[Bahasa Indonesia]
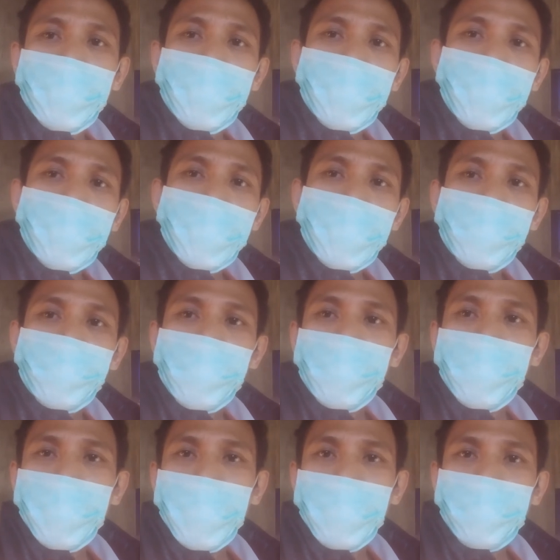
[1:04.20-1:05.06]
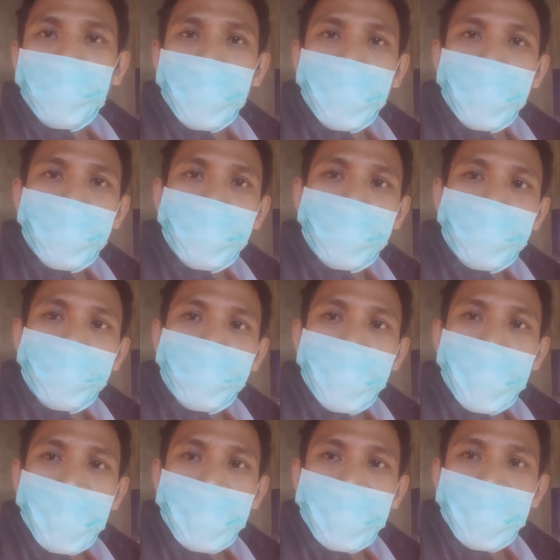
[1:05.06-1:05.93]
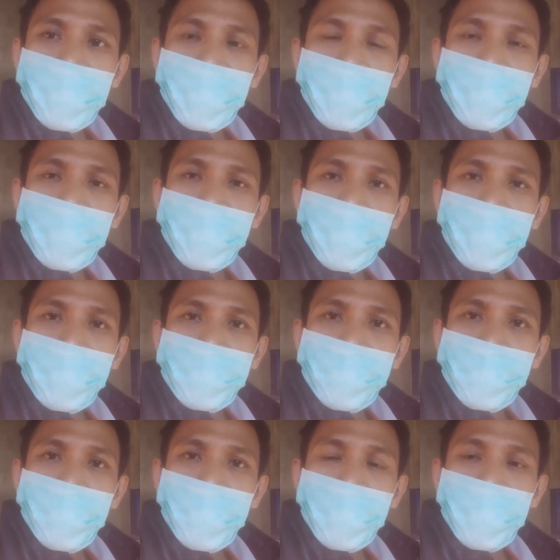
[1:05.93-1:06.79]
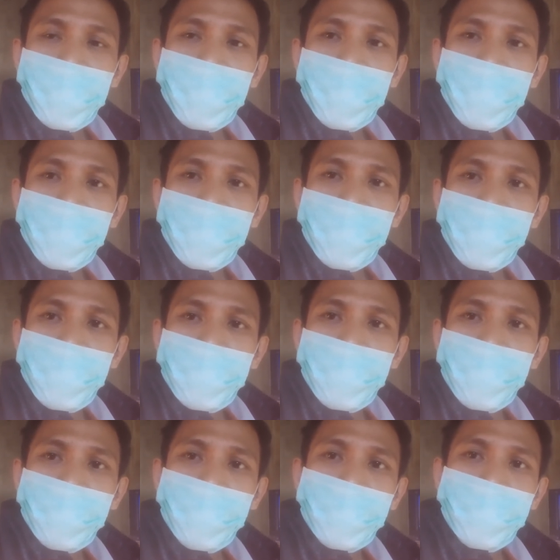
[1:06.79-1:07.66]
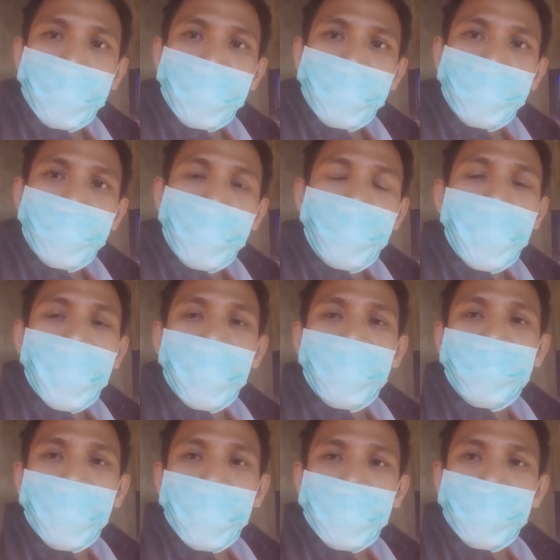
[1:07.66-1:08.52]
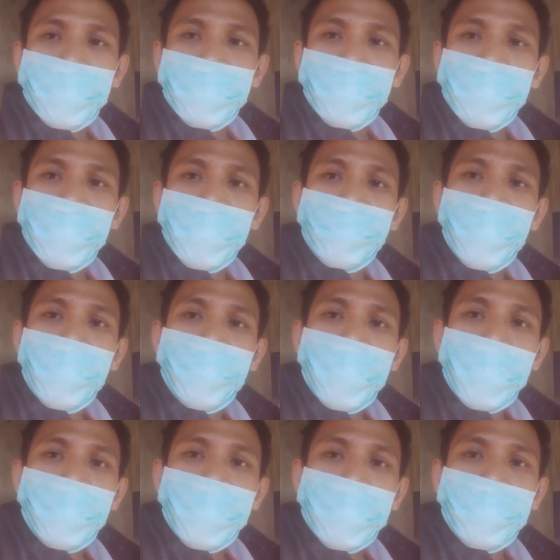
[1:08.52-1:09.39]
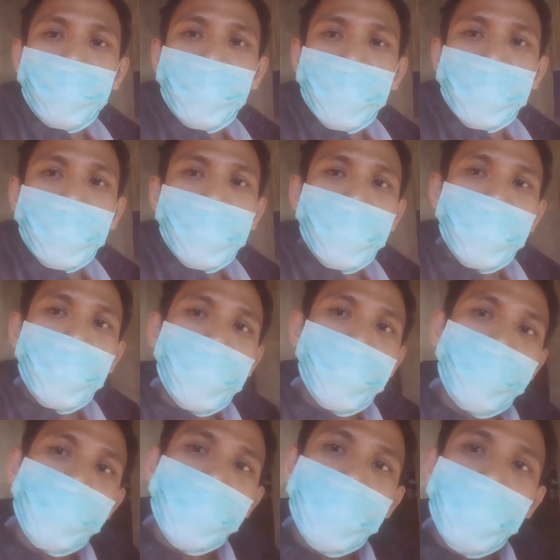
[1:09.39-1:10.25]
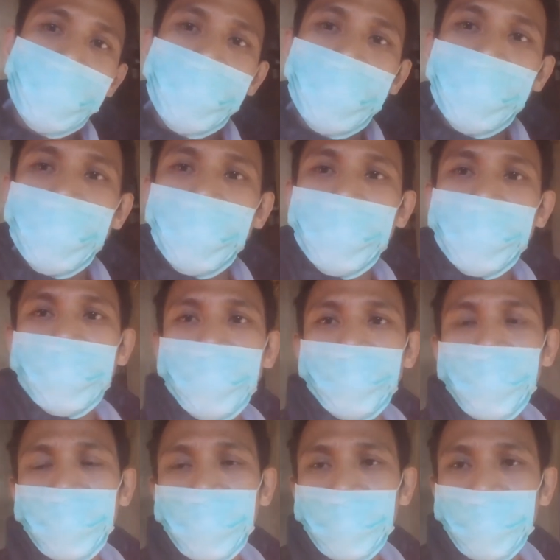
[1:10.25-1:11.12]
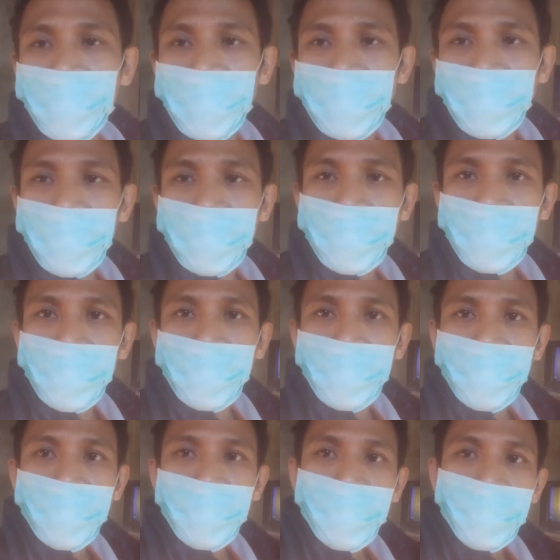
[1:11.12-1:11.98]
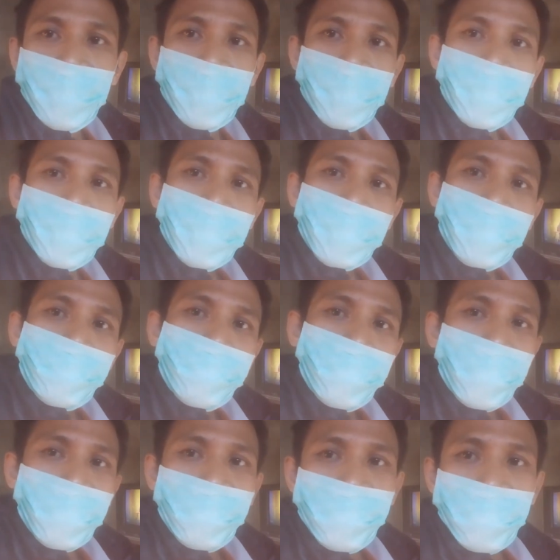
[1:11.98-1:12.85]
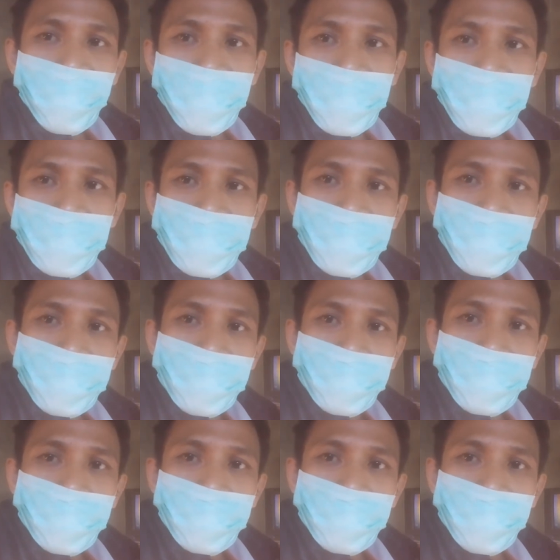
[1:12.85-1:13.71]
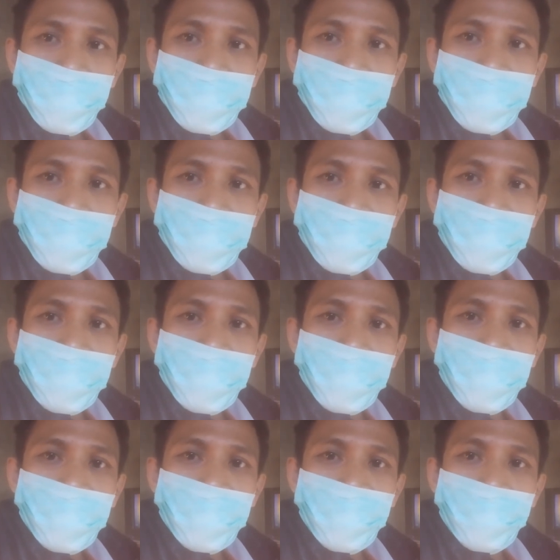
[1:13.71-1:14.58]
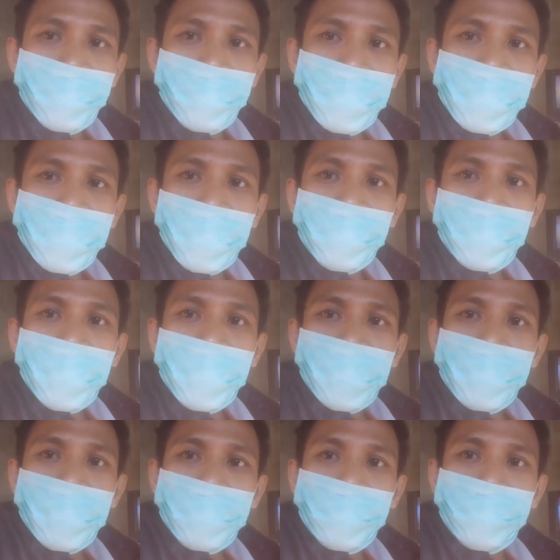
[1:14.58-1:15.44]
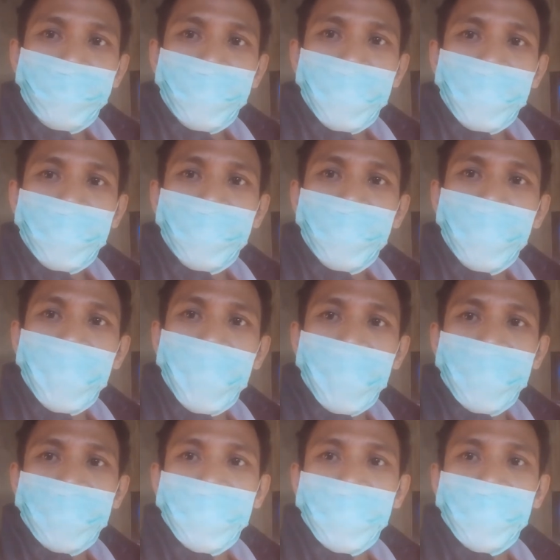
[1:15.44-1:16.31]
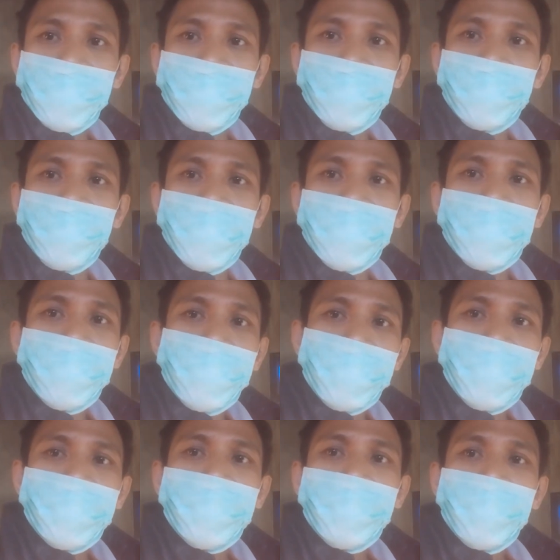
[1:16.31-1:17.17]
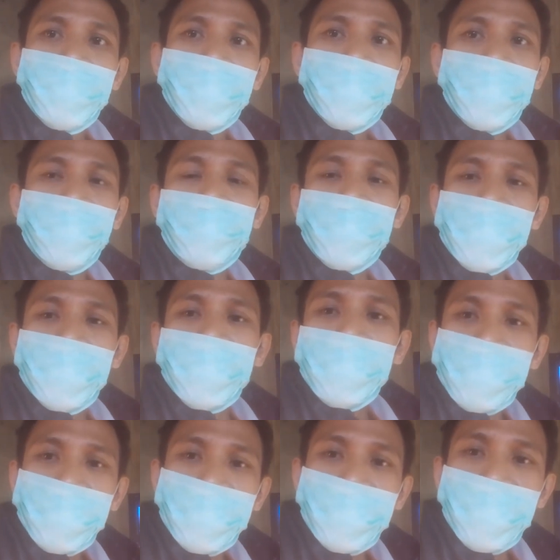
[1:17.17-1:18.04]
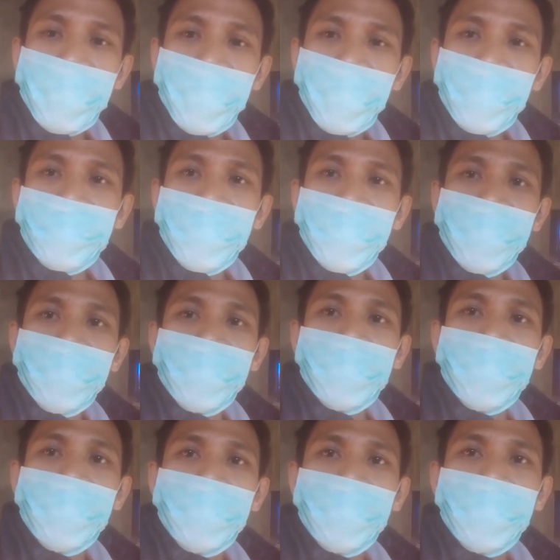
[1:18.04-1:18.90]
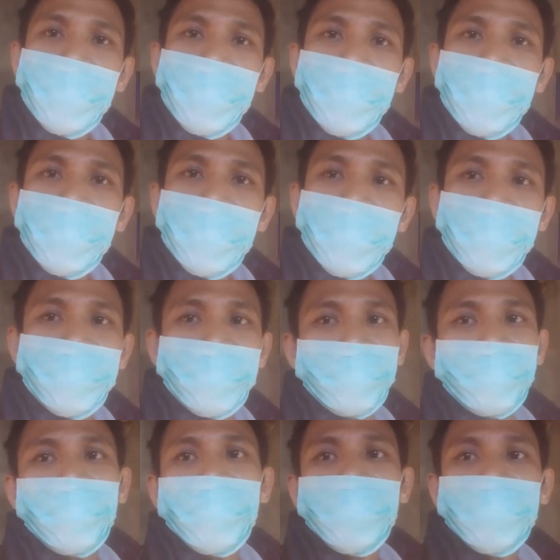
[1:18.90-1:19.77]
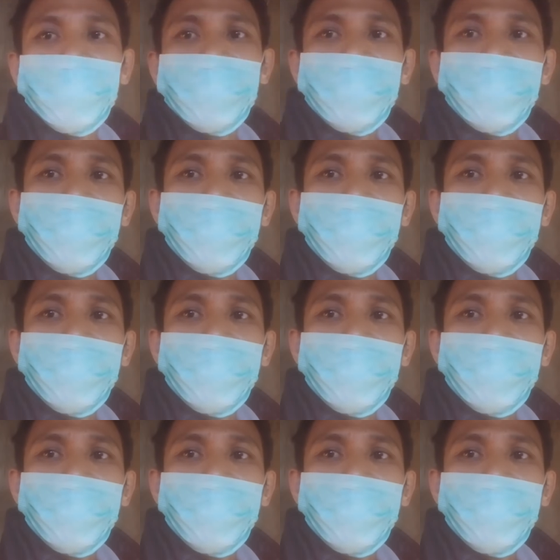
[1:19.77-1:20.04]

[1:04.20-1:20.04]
uh, beberapa pengantaran yang juga memakan waktu di beberapa tempat jadi kalau misalnya kita teman-teman yang di Pulau Flores itu khususnya di Bejawa itu pin Google AdSense itu biasanya kita bisa sendiri ambil di kantor pos